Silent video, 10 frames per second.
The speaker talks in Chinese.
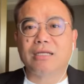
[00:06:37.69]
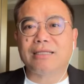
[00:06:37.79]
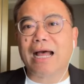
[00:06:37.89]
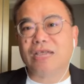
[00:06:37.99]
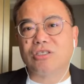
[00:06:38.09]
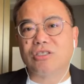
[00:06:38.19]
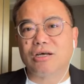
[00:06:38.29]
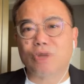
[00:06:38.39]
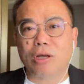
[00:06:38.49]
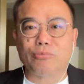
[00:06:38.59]
那大家也知
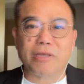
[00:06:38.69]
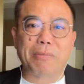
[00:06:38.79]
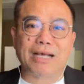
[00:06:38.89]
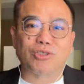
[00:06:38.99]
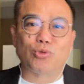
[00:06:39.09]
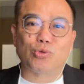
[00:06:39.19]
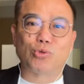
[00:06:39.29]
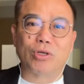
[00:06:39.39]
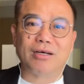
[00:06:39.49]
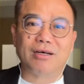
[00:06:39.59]
道，川普也八十多
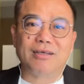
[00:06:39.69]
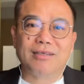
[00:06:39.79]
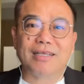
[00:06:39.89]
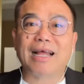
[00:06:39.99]
岁了。